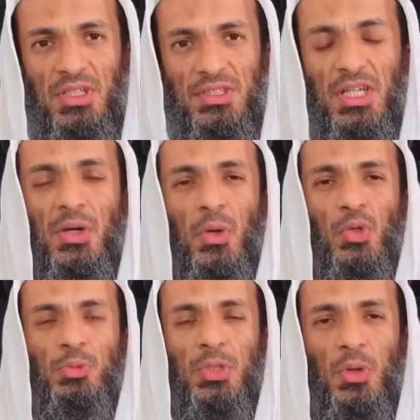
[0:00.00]

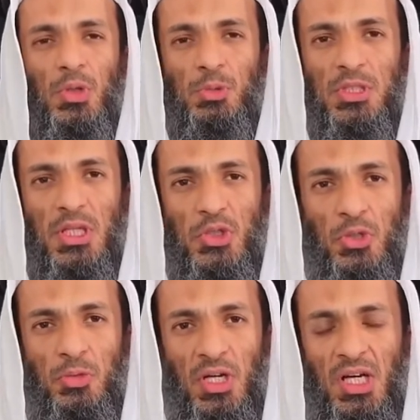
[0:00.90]
تخرج من خطبه
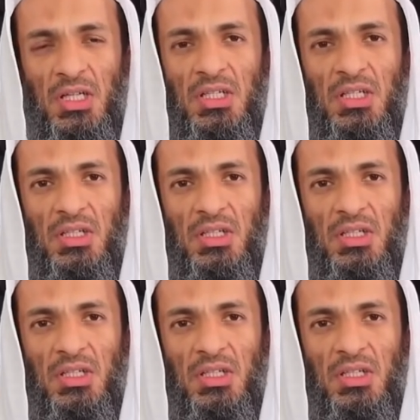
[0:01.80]
الجمعه